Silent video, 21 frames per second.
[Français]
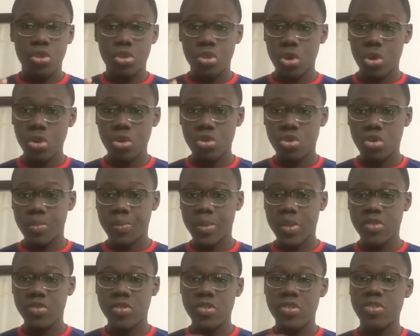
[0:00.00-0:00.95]
Donc, je
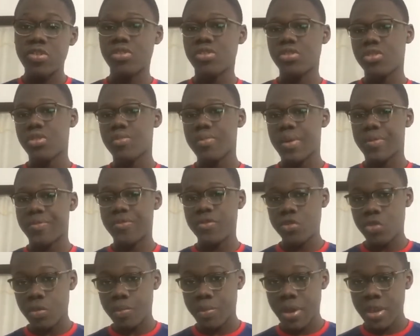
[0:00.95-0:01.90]
pense que si on recrute
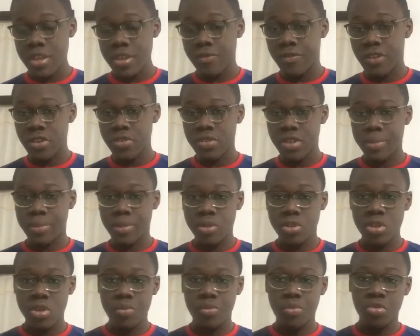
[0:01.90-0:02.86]
de Depay, il va nous
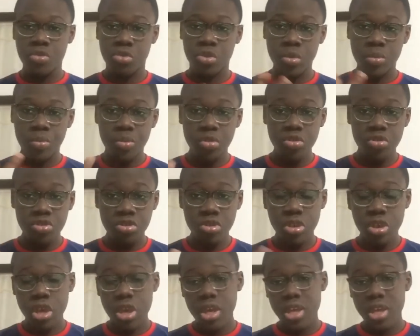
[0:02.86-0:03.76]
apporter un plus de plus,